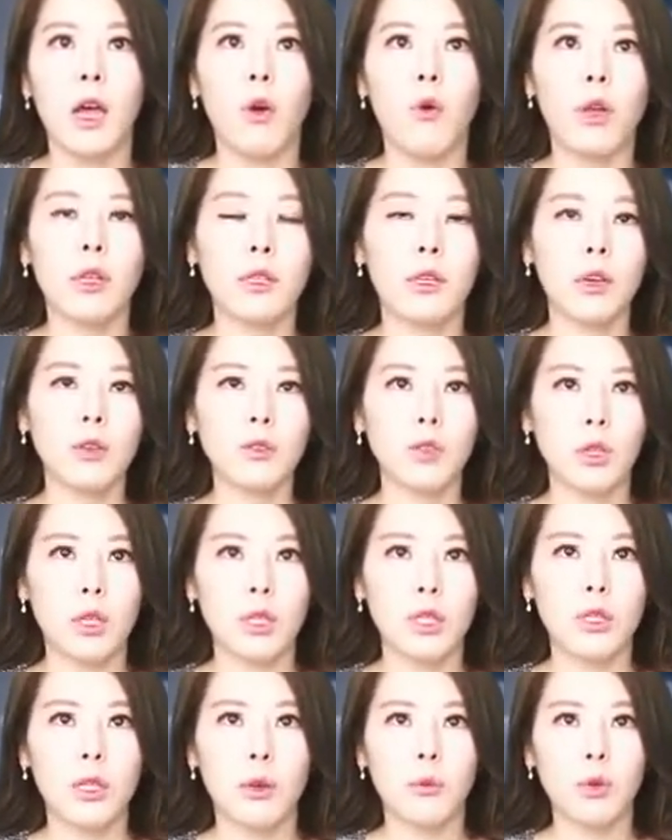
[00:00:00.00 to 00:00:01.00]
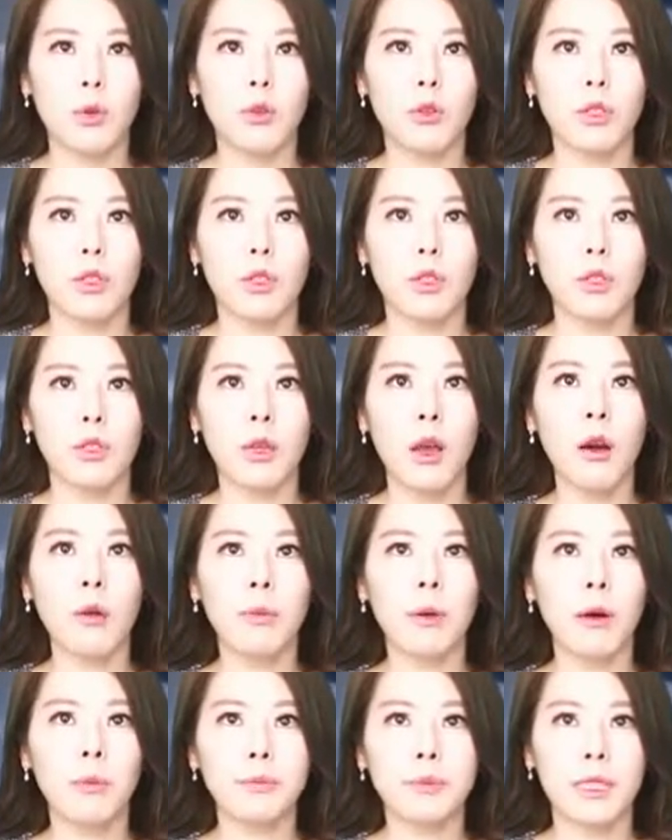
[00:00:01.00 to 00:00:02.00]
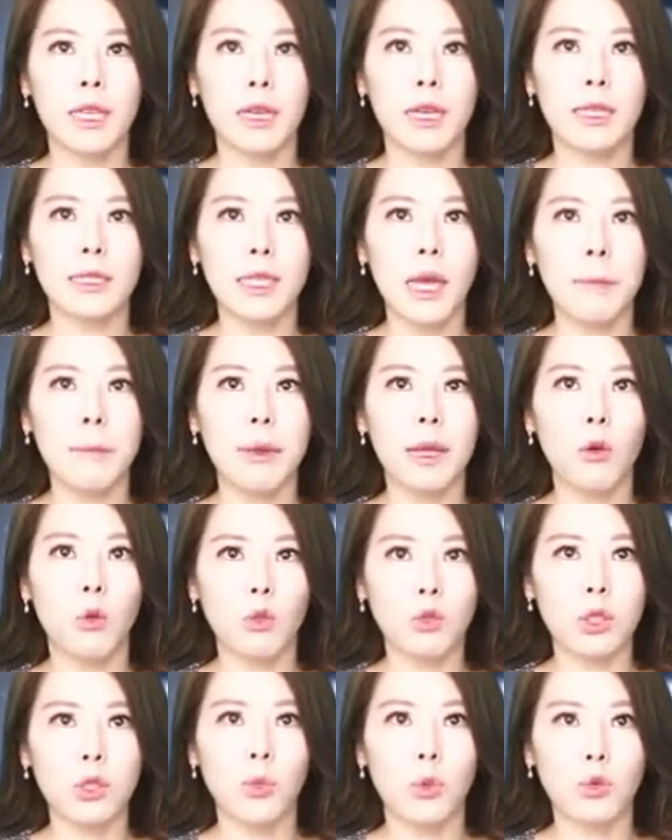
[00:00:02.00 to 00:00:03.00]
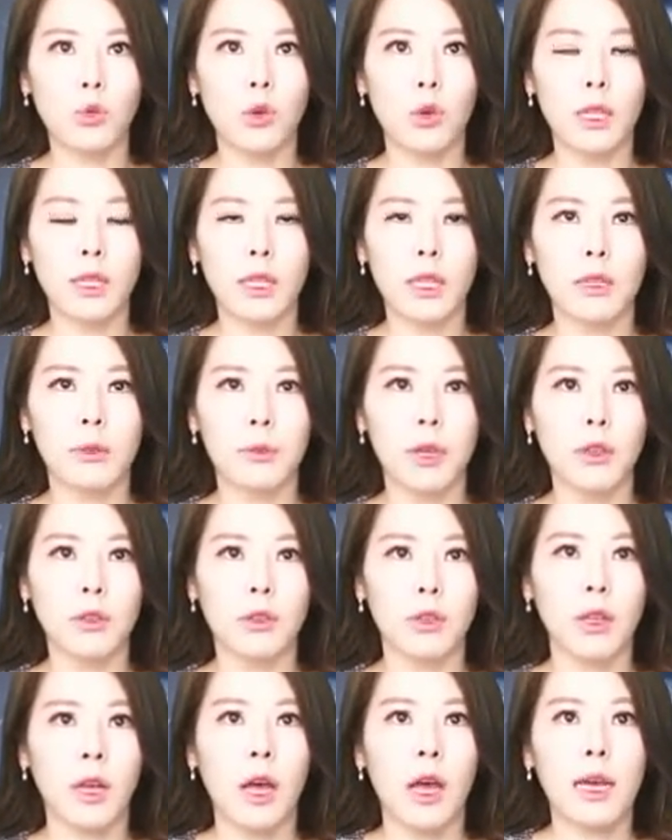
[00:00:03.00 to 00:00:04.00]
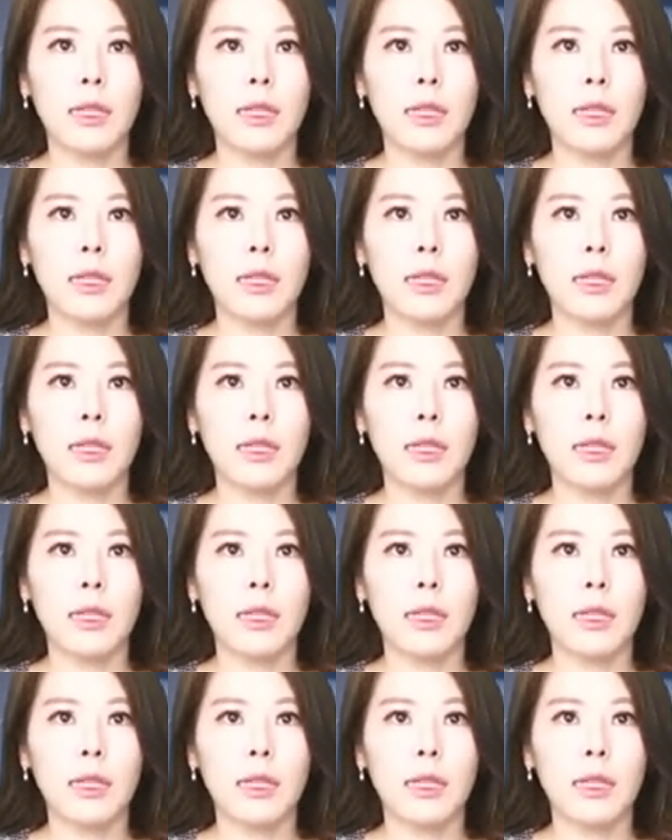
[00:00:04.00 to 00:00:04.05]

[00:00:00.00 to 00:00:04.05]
횡령죄를 담고 있는 형법 제355조에 따르면